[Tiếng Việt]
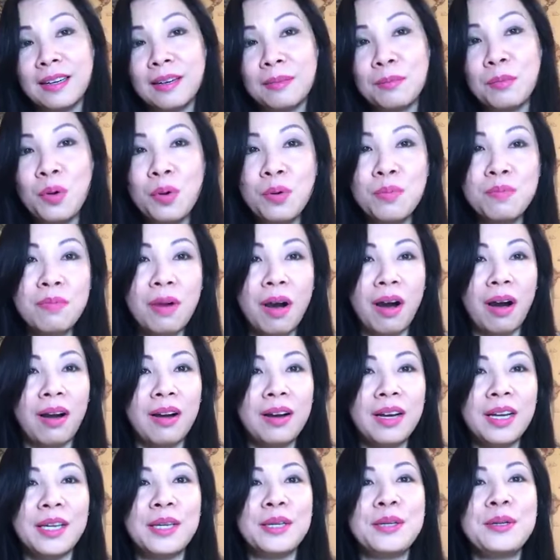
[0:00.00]
buông bỏ
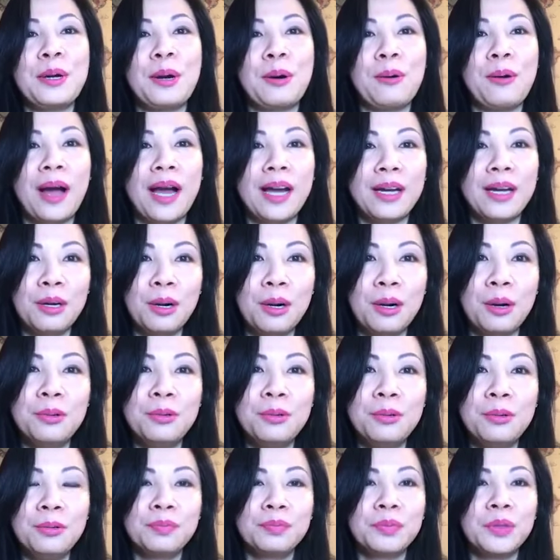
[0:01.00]
hỉ nộ ái ố
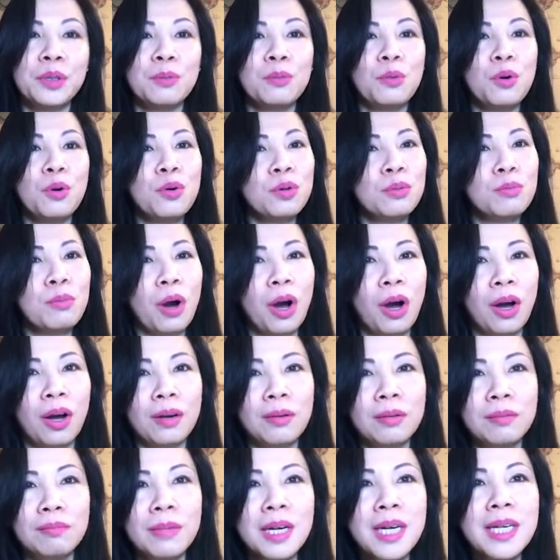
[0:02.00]
buông
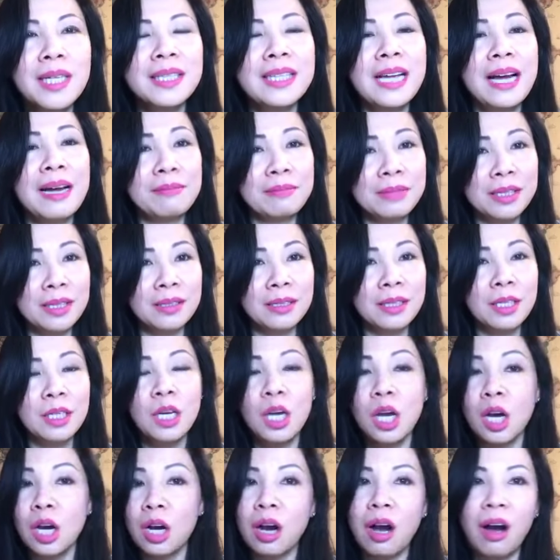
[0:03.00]
bỏ bớt tham sân si
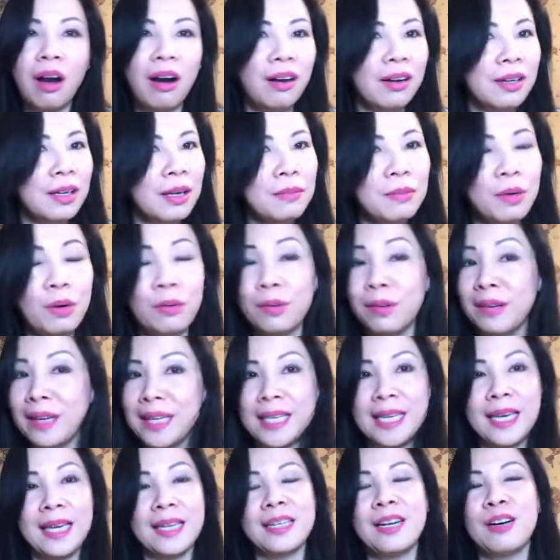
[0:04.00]
khó lắm không phải
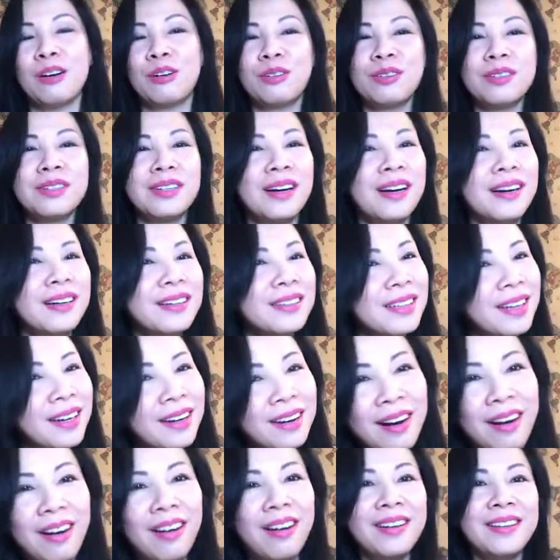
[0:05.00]
dễ đâu rất là
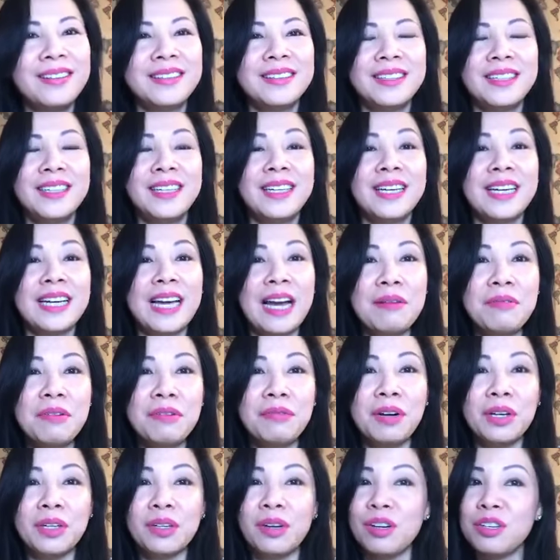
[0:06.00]
khó cái mà
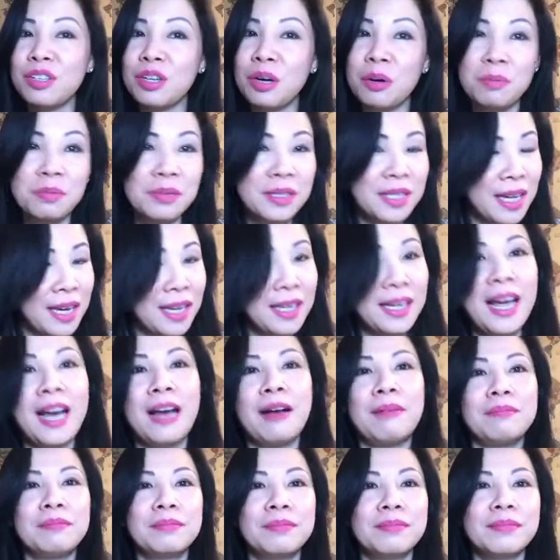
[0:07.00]
vẫn nói không dễ
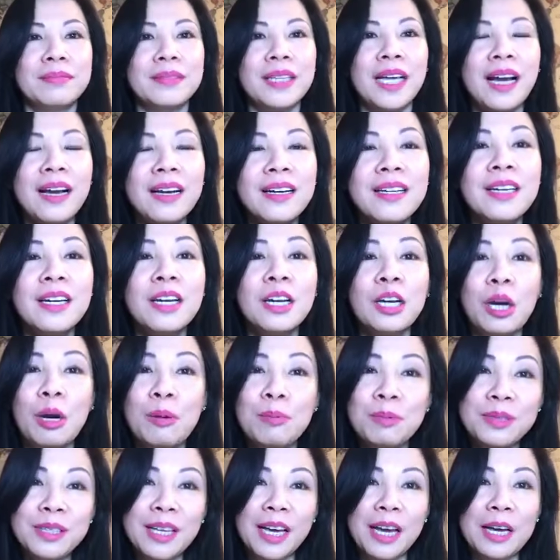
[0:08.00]
làm nhá
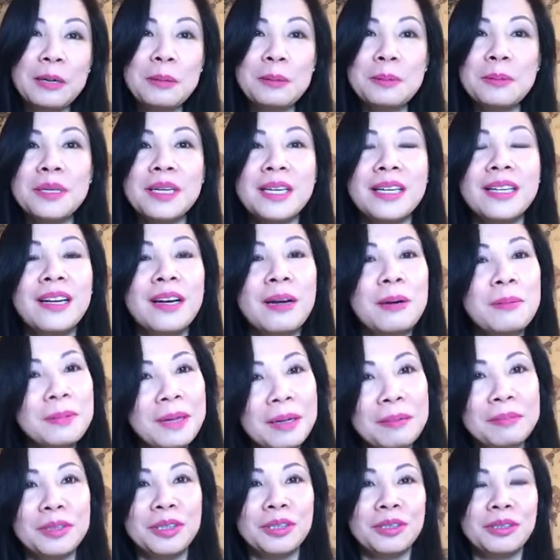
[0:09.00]
không dễ không có nghĩa là không
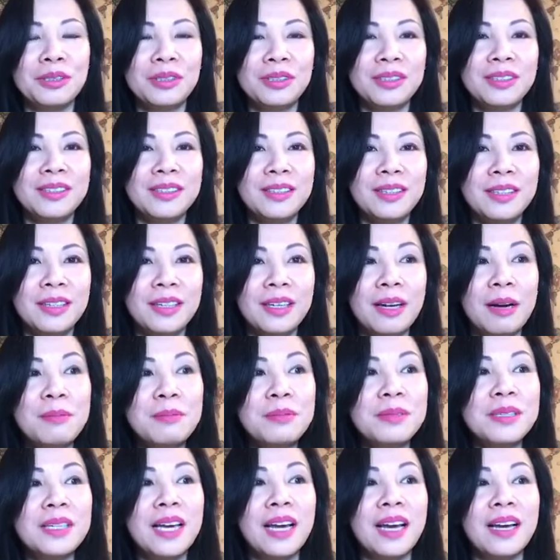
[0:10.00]
làm được
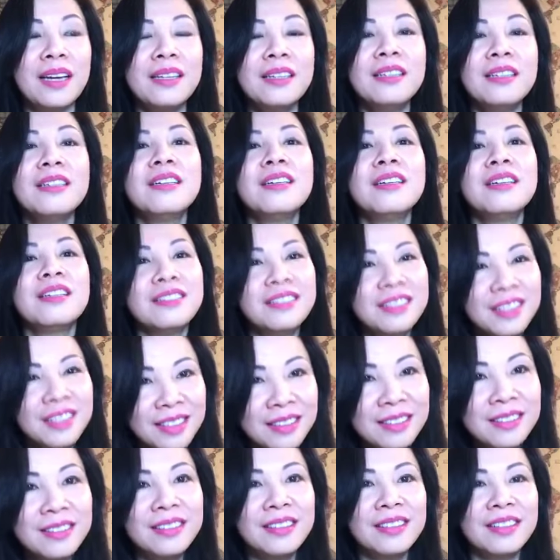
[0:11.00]
không dễ
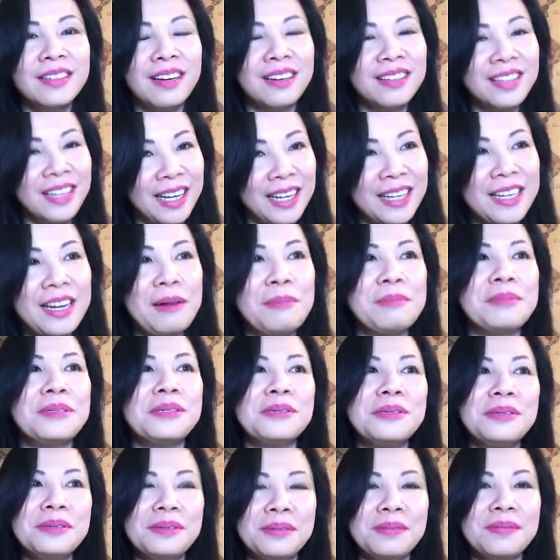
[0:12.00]
nhưng có thể làm
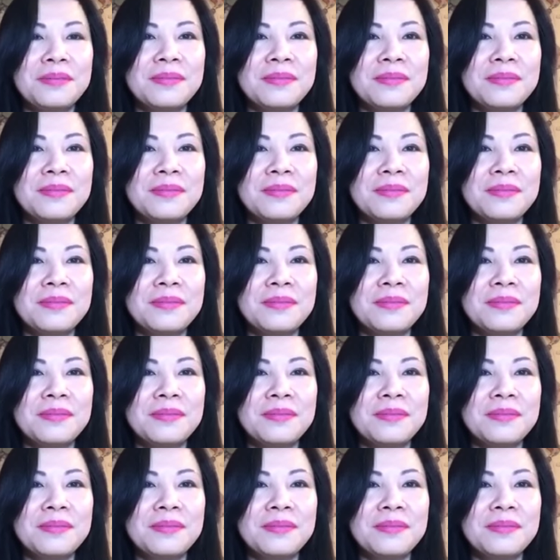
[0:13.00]
được